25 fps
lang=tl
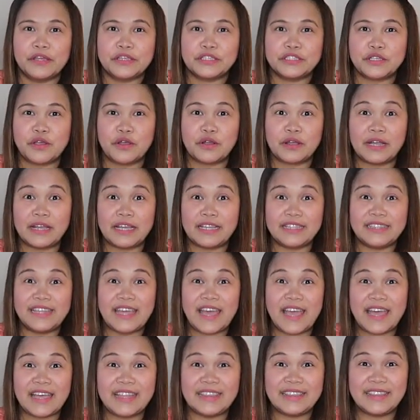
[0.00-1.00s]
So, ang
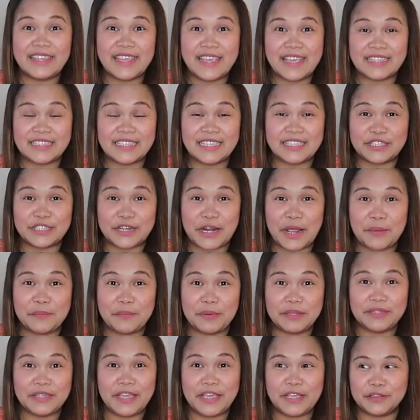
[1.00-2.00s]
kagandahan din sa
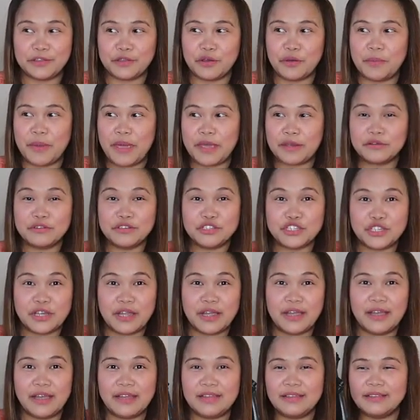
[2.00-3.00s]
tripod na ito, meron
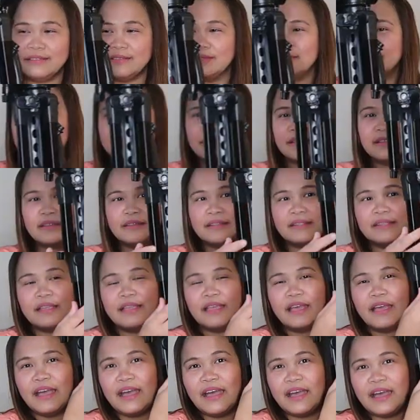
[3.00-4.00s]
siyang
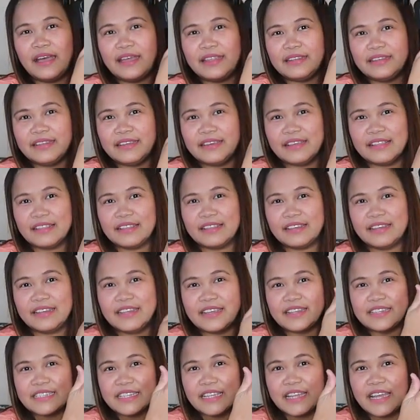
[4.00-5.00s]
handle.
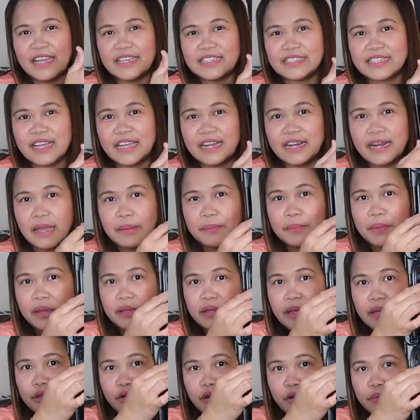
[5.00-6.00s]
Ayan siya guys, harap.
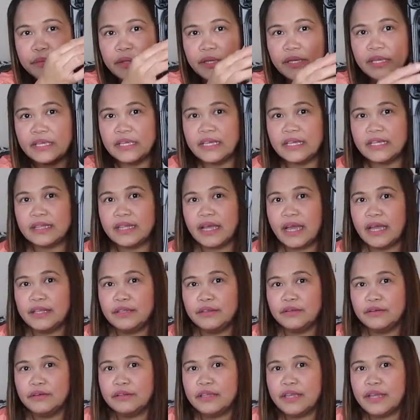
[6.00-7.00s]
I hope nakikita
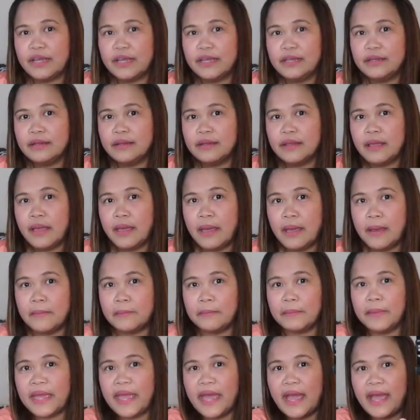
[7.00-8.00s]
nyo. Ayan.
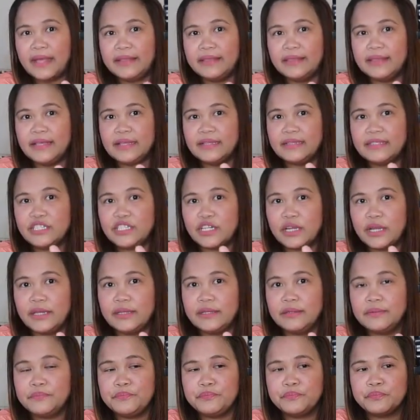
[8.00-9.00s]
May handle
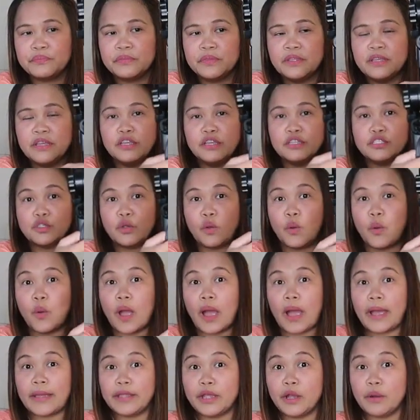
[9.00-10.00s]
dyan. So kung
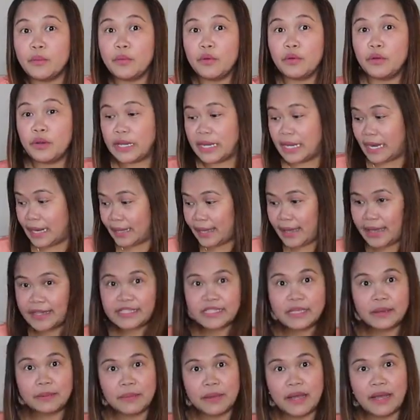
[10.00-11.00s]
ayaw mong ilagay
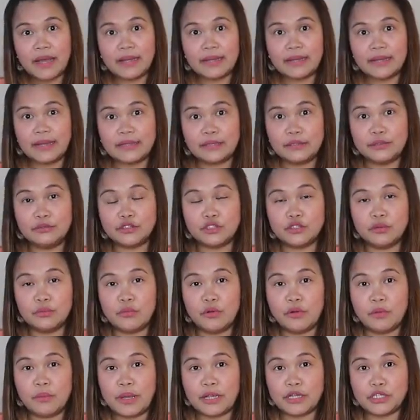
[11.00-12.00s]
sa bag at gusto
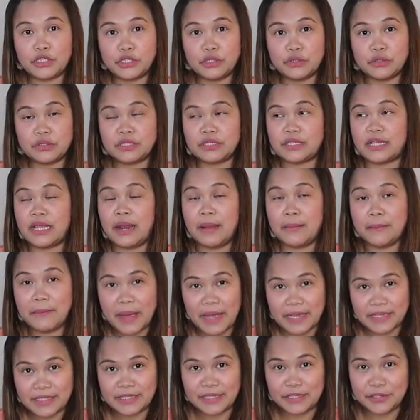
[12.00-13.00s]
mong mag-shoot sa
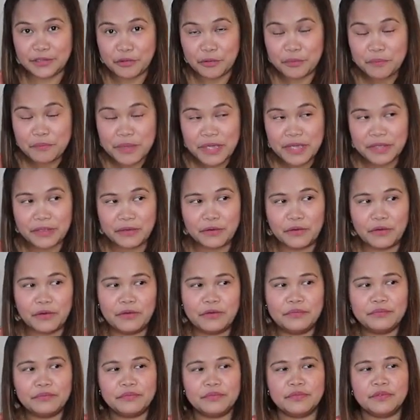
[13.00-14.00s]
labas ng iyong
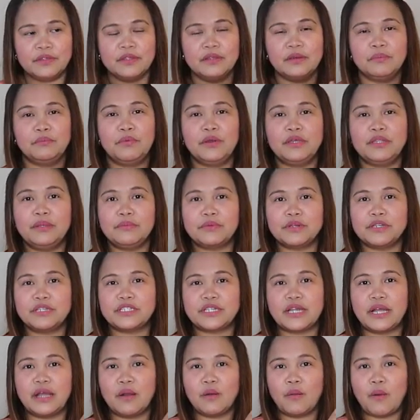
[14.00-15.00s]
video, pwede mo rin
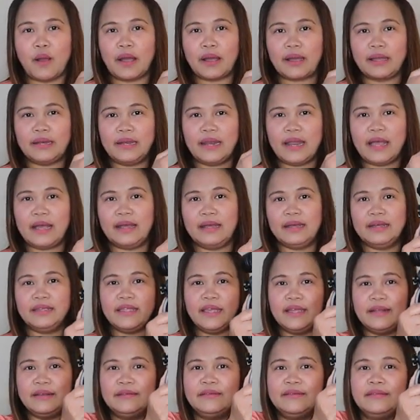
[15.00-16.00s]
siyang hawakan lang.
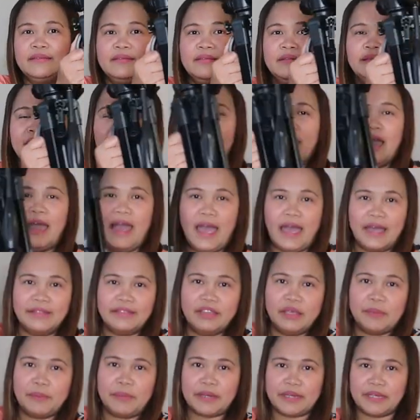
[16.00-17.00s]
Ganyan.
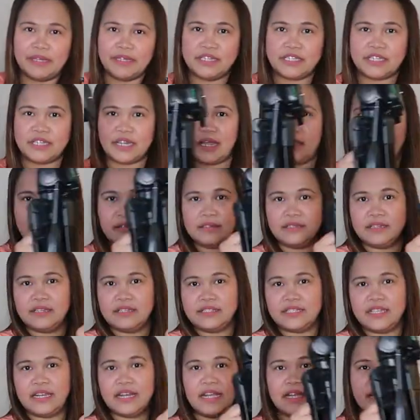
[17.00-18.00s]
Handy pa rin siya.
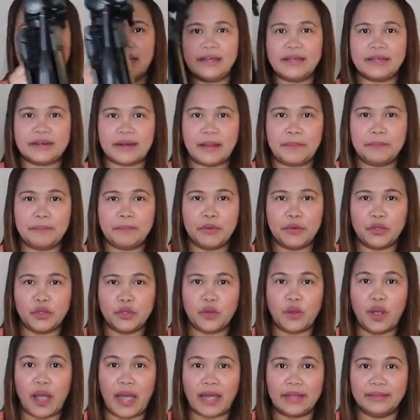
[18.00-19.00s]
Kasi nag-grab mo
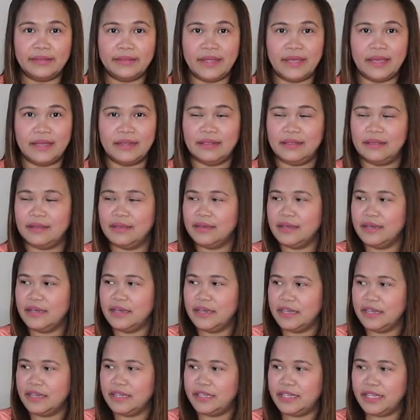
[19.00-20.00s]
yung handle.
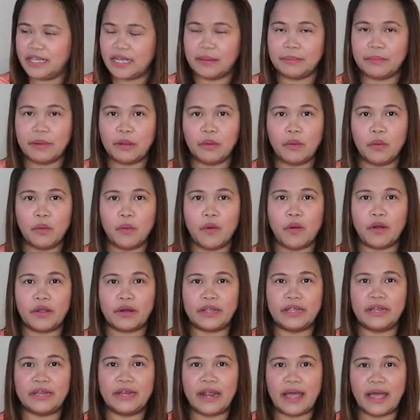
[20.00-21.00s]
Hindi ka
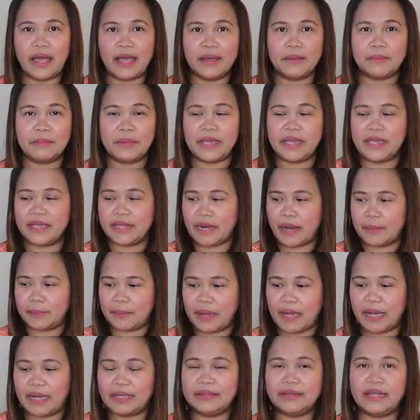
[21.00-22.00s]
mag-worry na
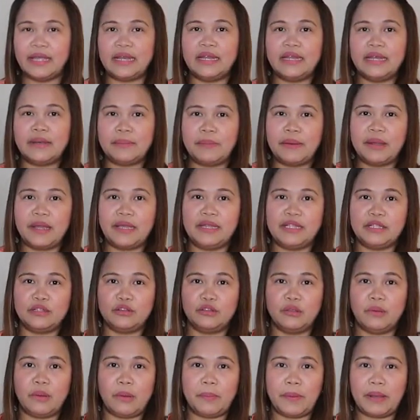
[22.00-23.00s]
mahihirapan kang dali na pag ganito.
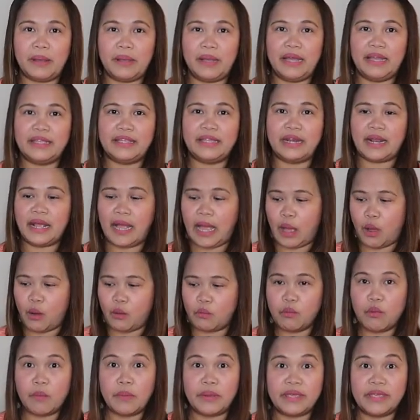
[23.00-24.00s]
ba? Pag ganyan ang
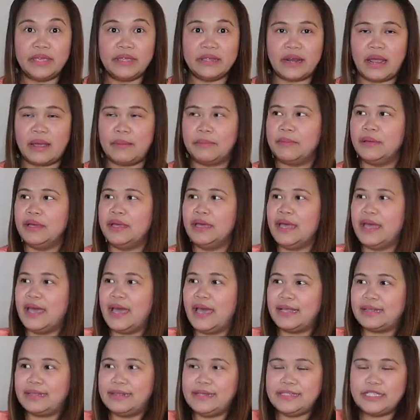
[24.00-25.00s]
hawak mo, mahirap.
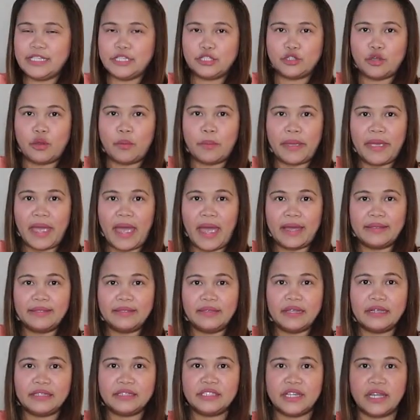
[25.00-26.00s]
At least ito, may
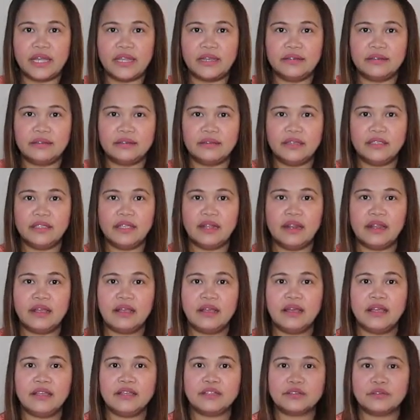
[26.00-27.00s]
handle dyan. Ganyan
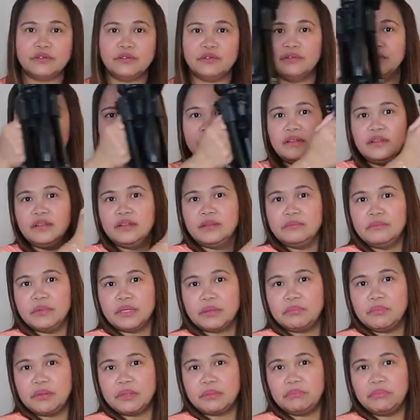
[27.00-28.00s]
lang guys, oh.
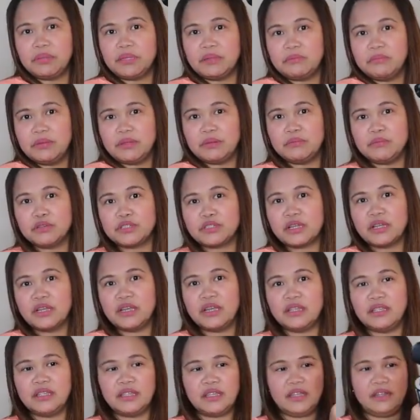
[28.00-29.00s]
Bit-bit-bit-bit mo siyang
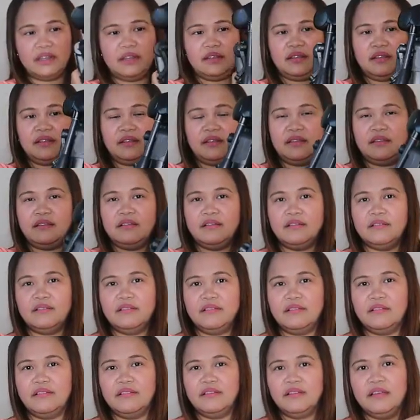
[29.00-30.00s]
ganyan.
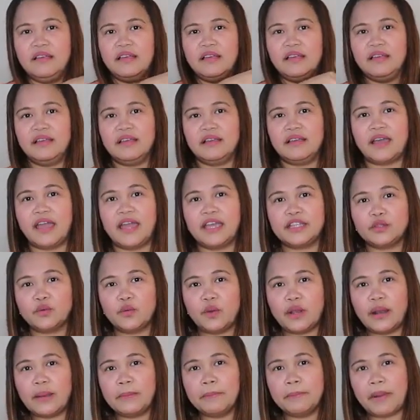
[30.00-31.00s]
Oh. Kahit
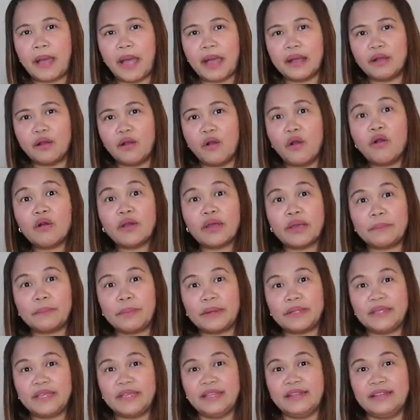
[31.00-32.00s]
walang bag, okay
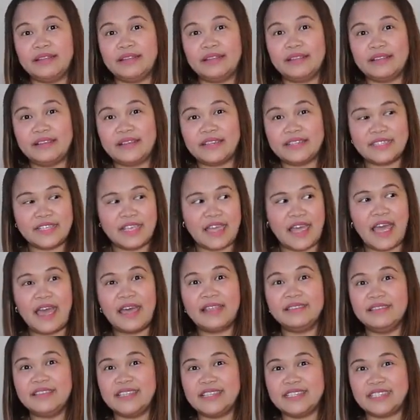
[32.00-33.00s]
pa din. Kasi
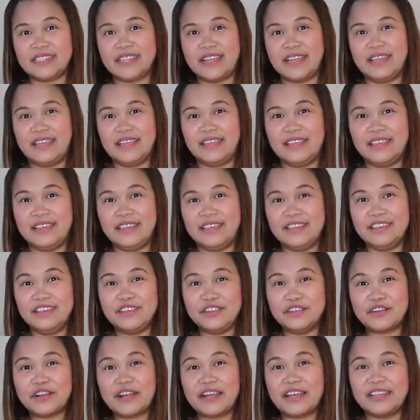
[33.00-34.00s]
handy siya.
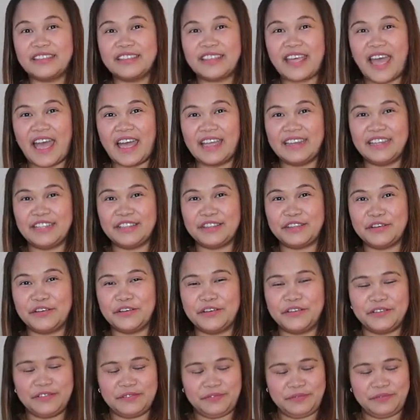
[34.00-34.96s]
Yun yung kagandahan nito.